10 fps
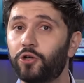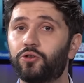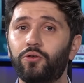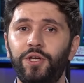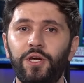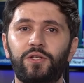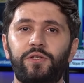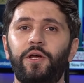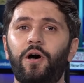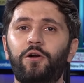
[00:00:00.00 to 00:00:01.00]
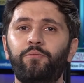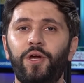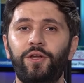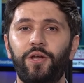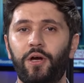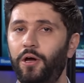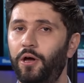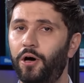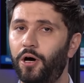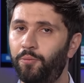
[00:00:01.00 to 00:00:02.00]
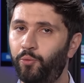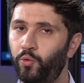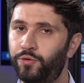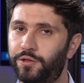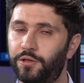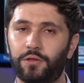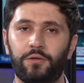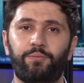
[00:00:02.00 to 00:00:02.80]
что если Армения опустит